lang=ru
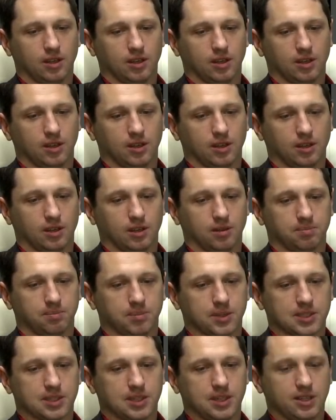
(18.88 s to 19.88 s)
а,
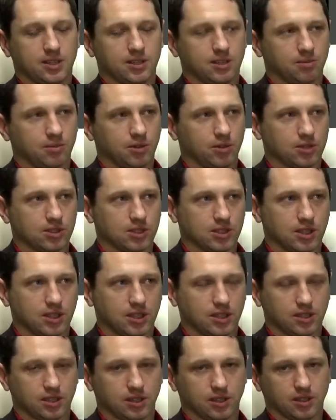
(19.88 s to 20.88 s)
последнее мое
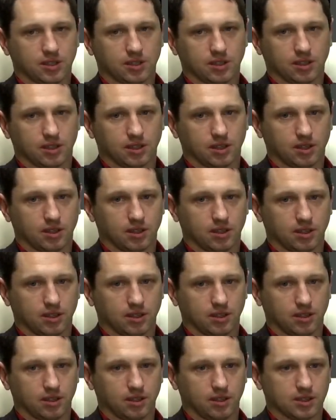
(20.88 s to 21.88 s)
занятие
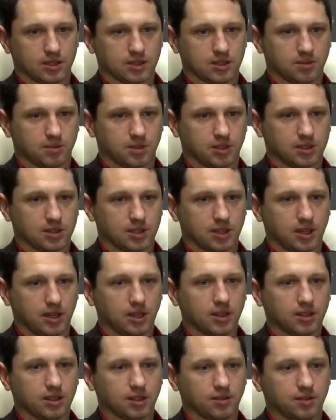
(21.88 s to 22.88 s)
это я занимался
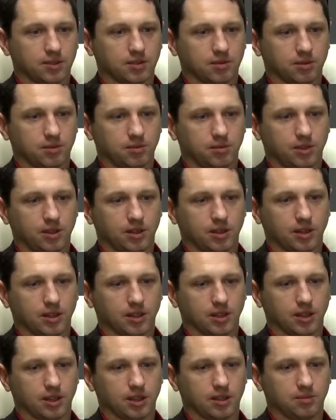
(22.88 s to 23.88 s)
арендой автомобилей,
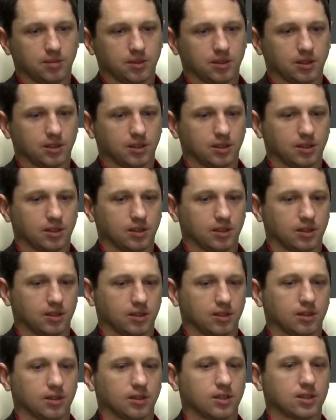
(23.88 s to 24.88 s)
а именно
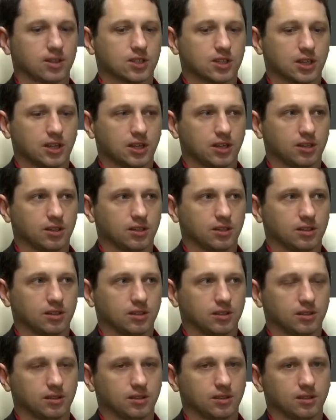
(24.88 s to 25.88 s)
каршеринг. А як тебе
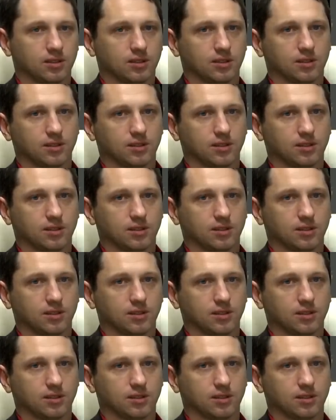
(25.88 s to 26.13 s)
занесло вам